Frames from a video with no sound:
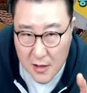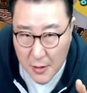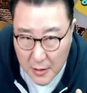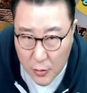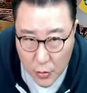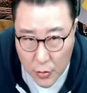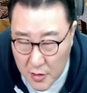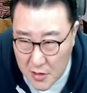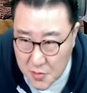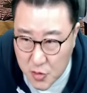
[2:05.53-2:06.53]
일념 하나로
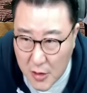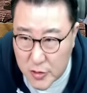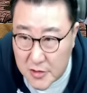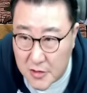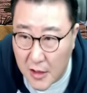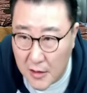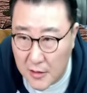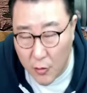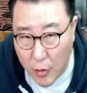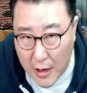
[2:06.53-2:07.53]
여기에 집중할 수 있을까?
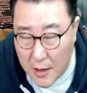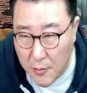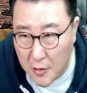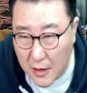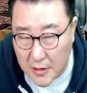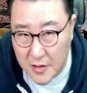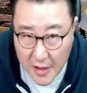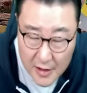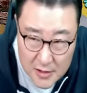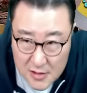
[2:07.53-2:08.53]
그냥 화나면 가서
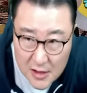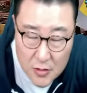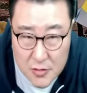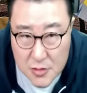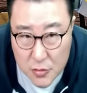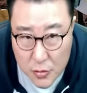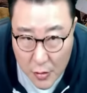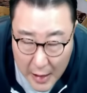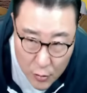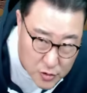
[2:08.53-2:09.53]
계란이나 던지고
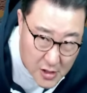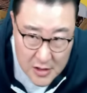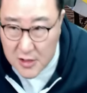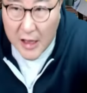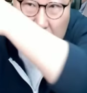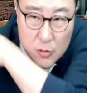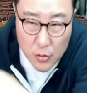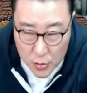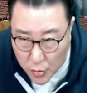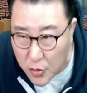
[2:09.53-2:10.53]
아구창이나
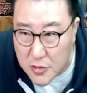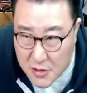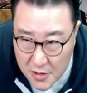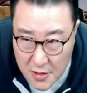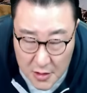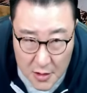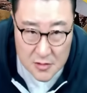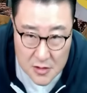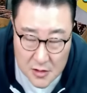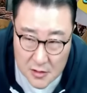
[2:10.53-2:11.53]
날리고 이 정도지
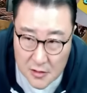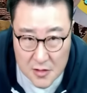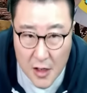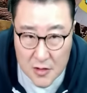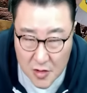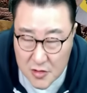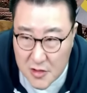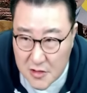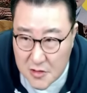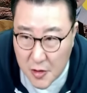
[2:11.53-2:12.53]
진짜 싫어하는
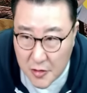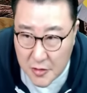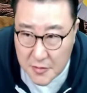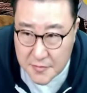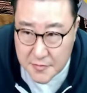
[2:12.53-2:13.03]
정치인이 있으면